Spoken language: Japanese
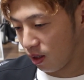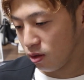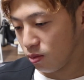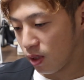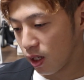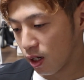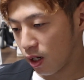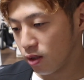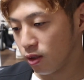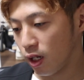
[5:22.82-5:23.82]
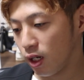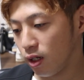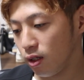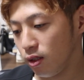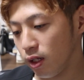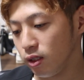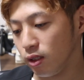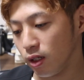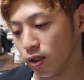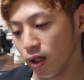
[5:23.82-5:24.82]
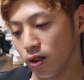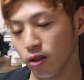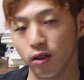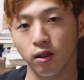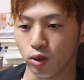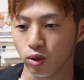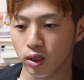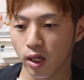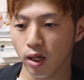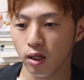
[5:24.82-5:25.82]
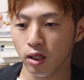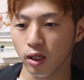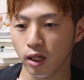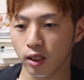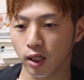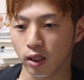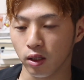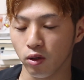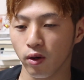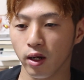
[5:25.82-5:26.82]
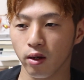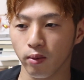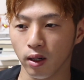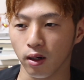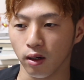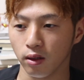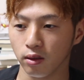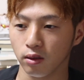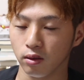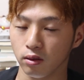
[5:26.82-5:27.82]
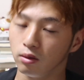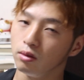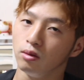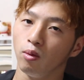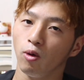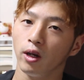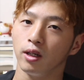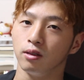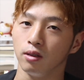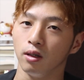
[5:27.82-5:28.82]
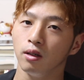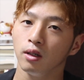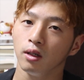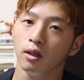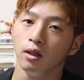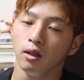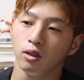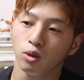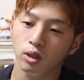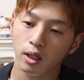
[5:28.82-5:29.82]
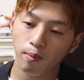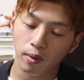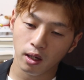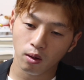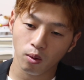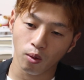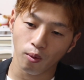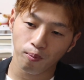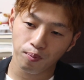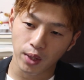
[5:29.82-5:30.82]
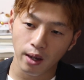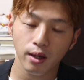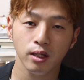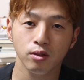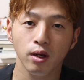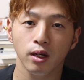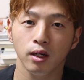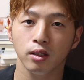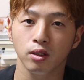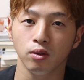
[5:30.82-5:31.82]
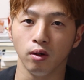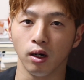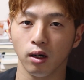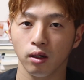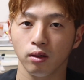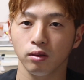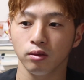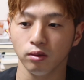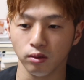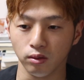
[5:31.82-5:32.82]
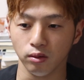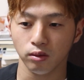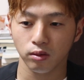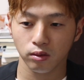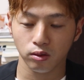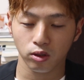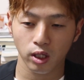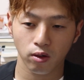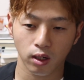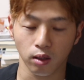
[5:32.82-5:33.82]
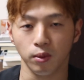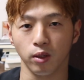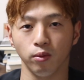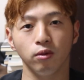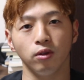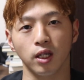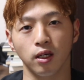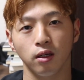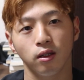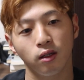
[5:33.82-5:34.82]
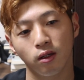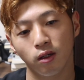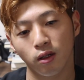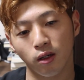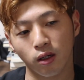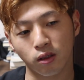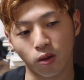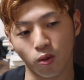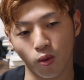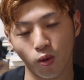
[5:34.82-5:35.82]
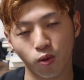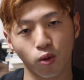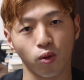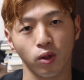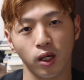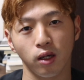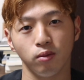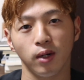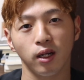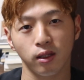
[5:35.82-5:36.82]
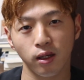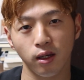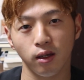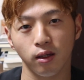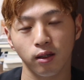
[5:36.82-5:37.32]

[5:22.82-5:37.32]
生まれ変わるなら何になりたい女性になりたいって言われれば、うん、思わないですね女性やっぱ結構大変そうやなっていうのは、うん、女性の方見て思うのであとはこう男で生まれて、